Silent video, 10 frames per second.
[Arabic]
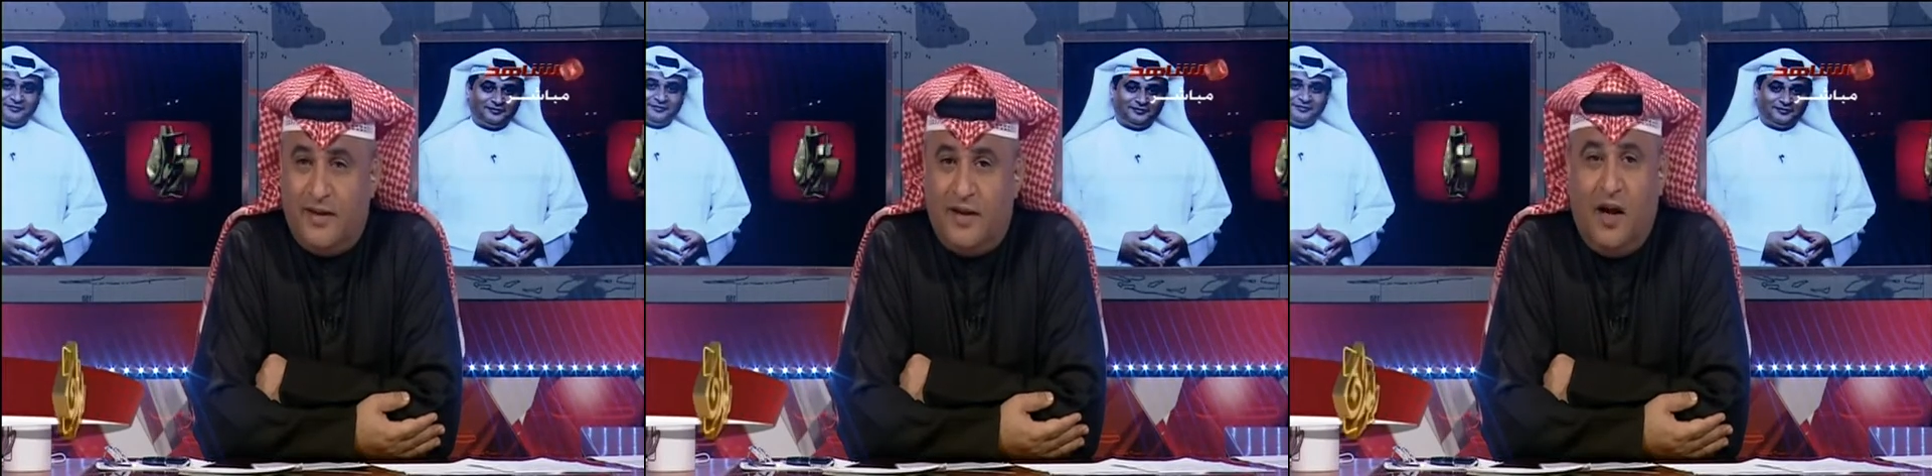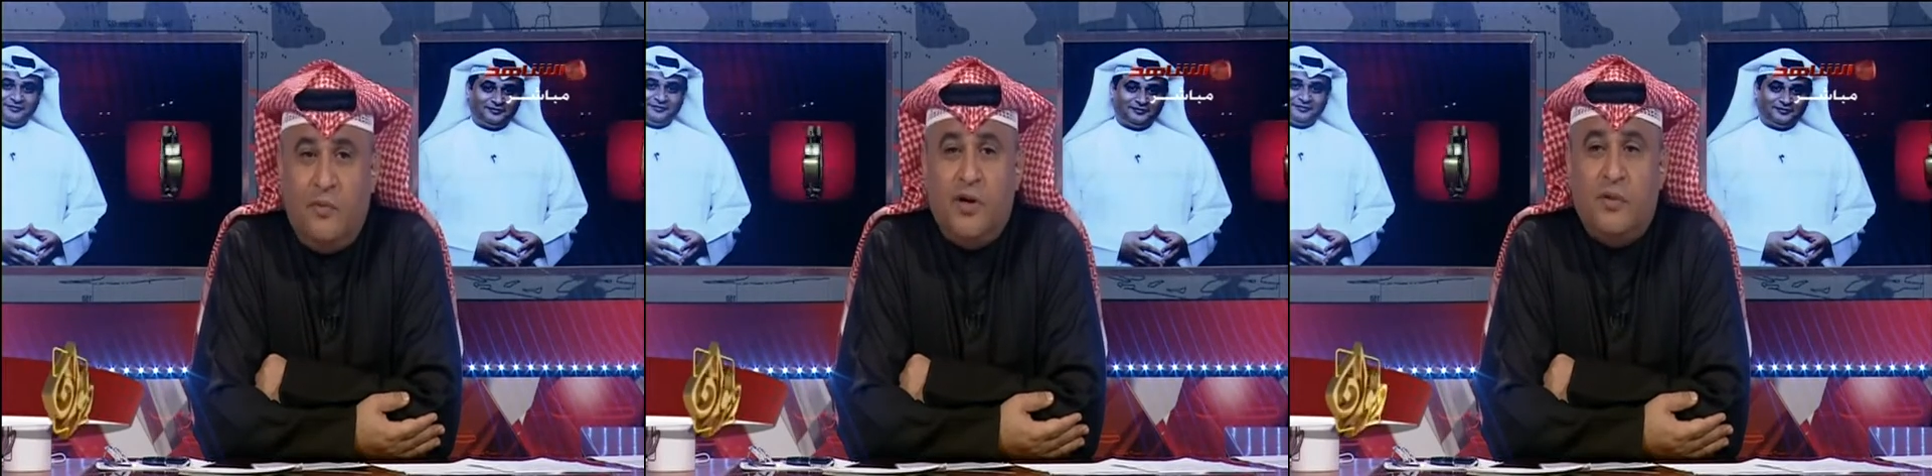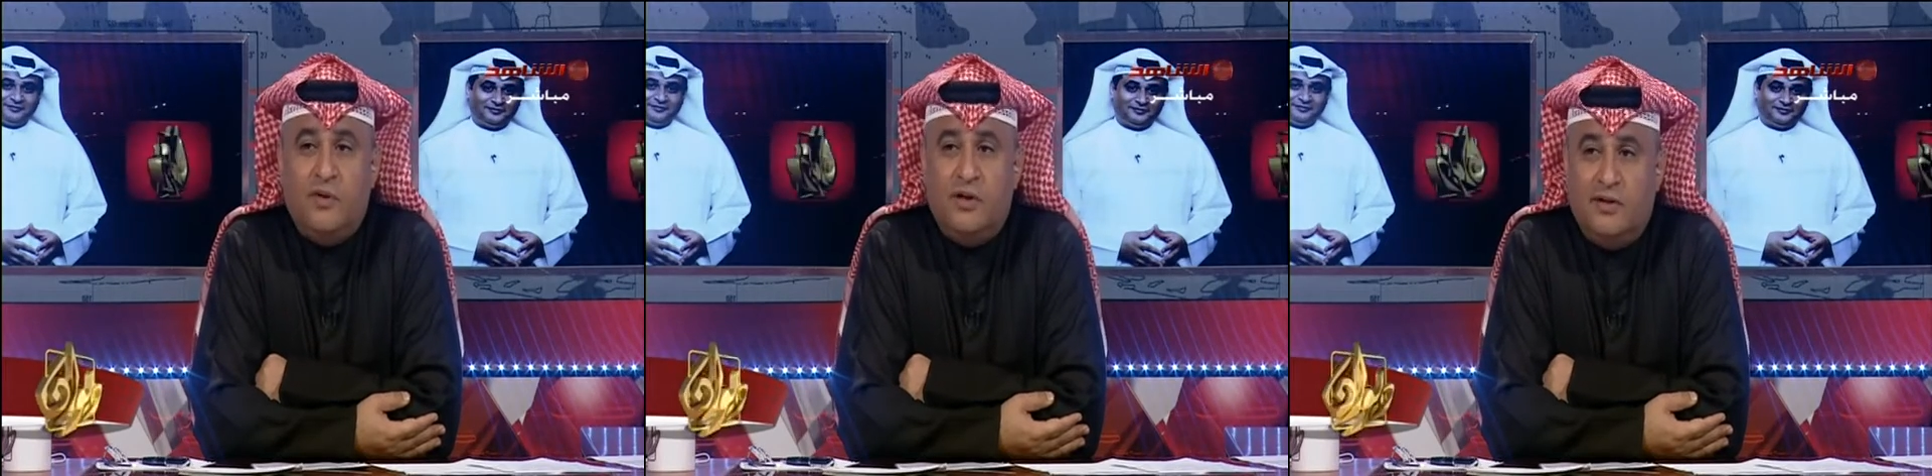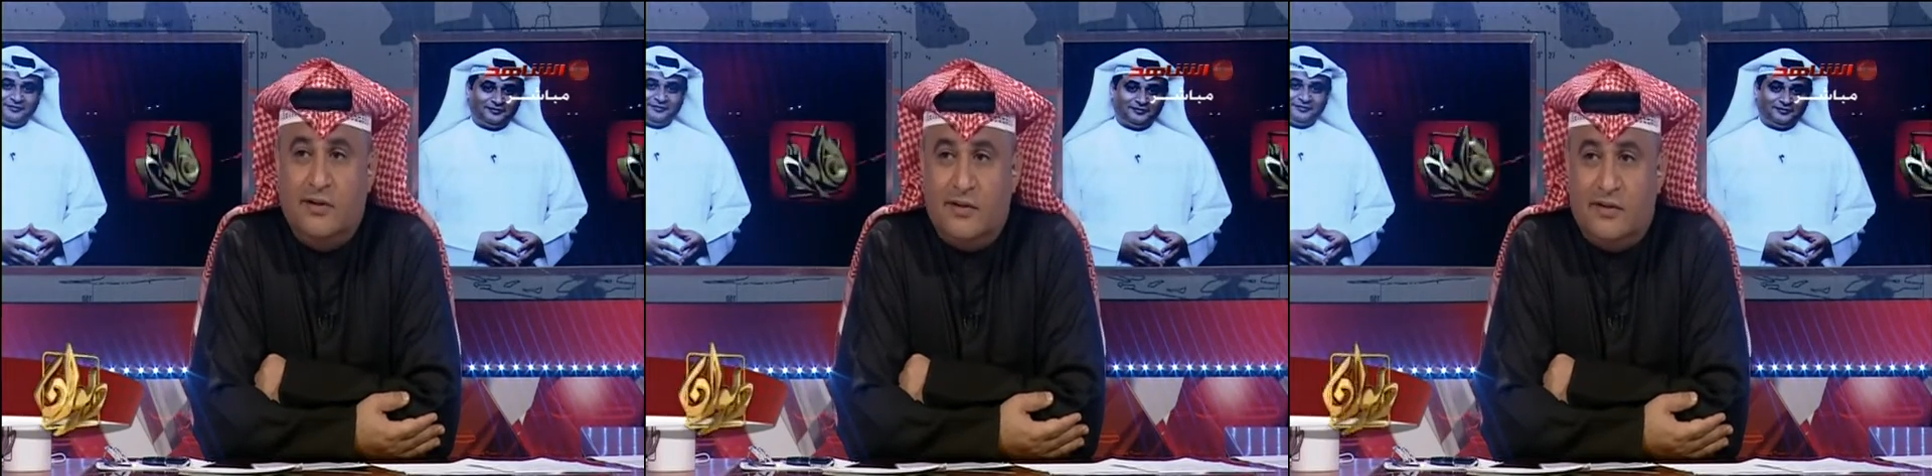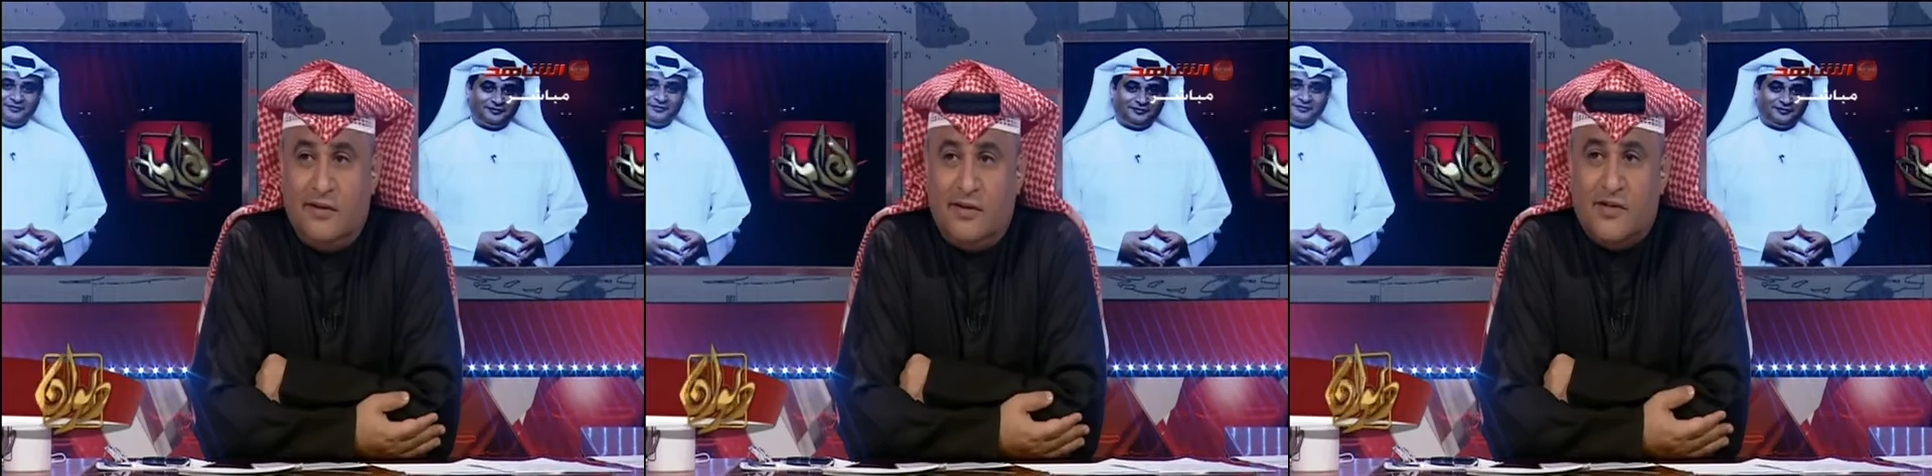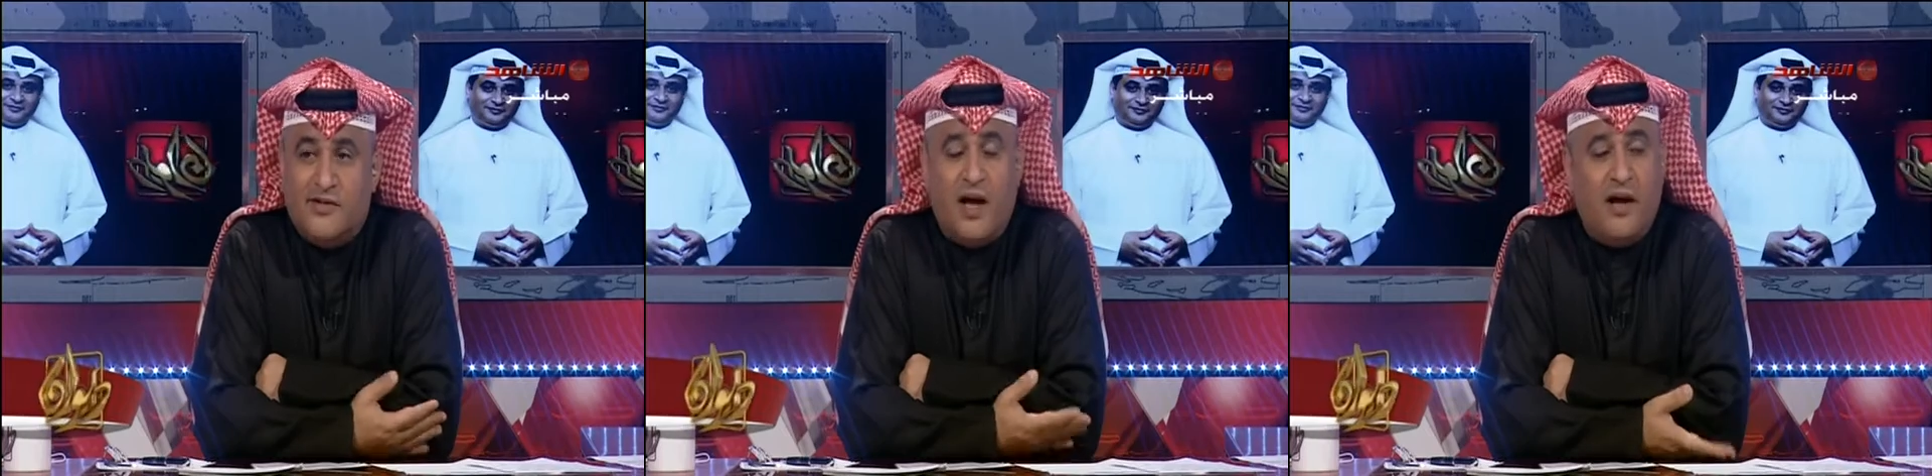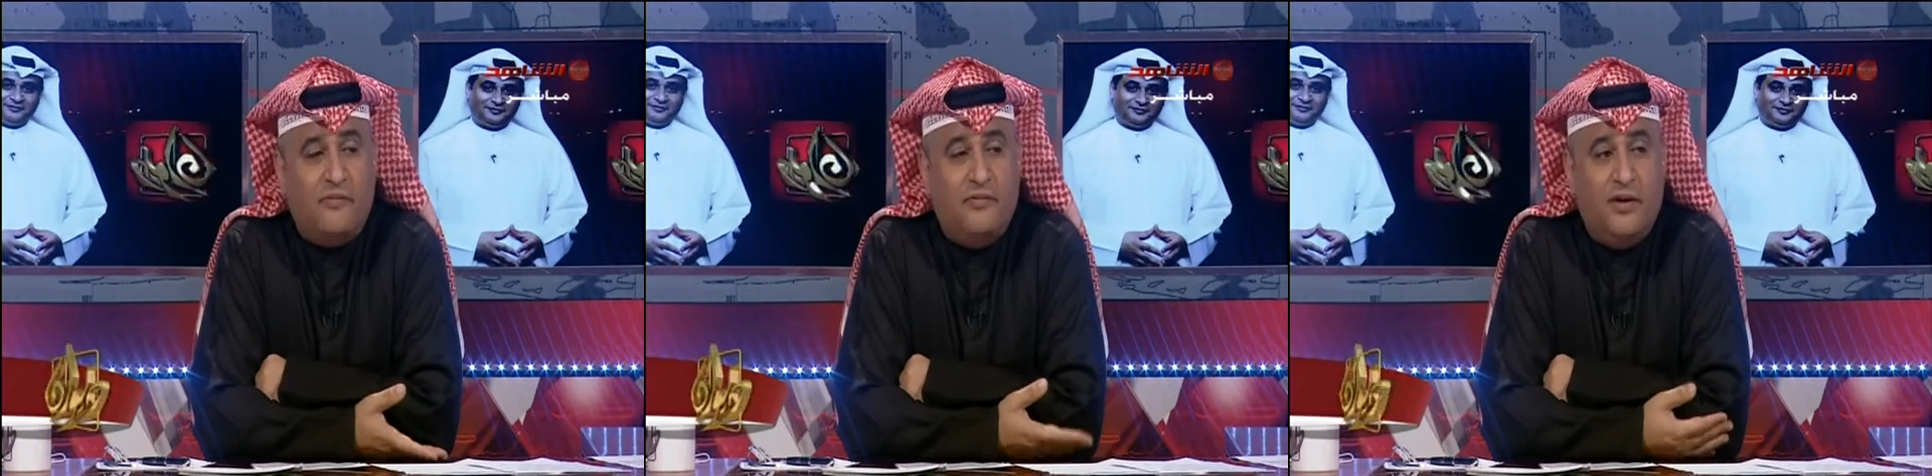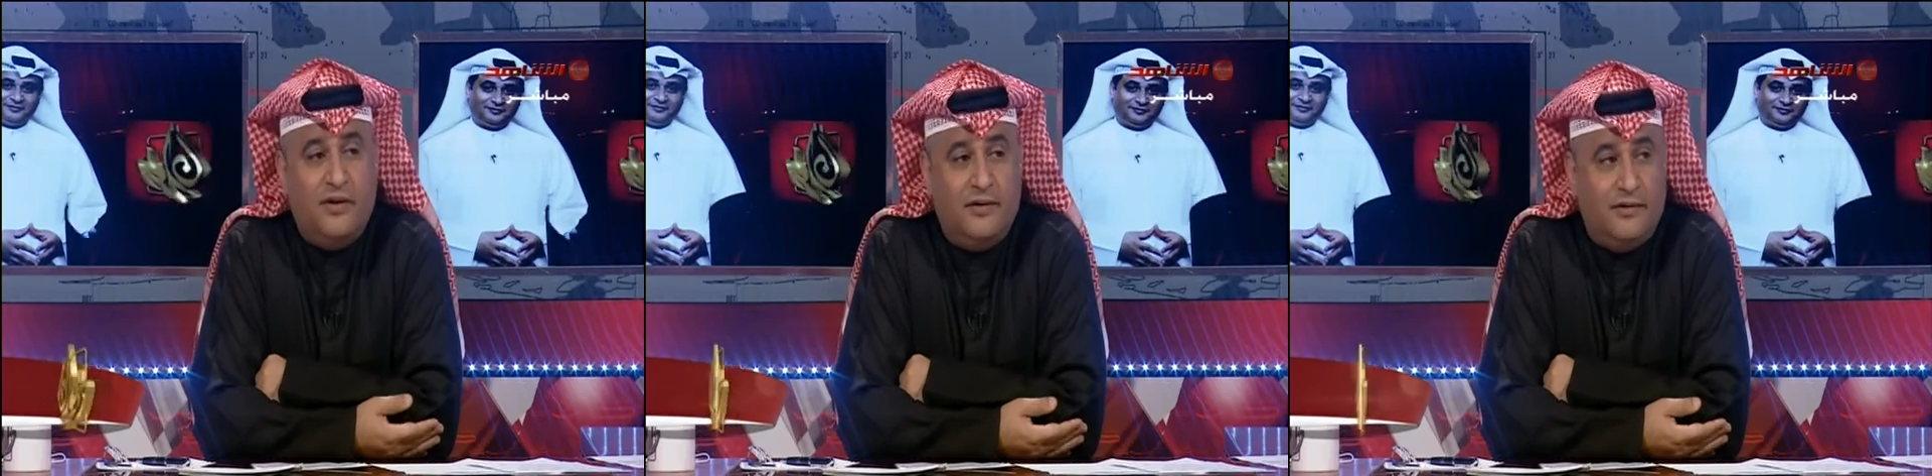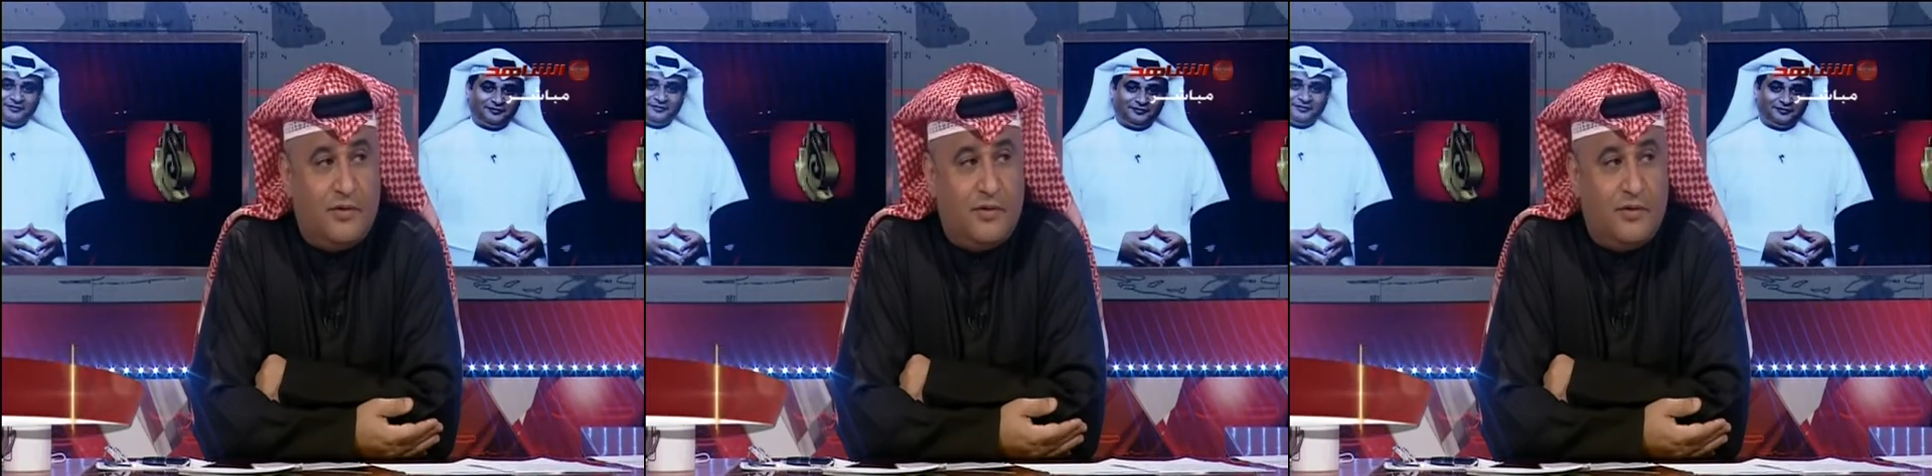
حبيبي صار في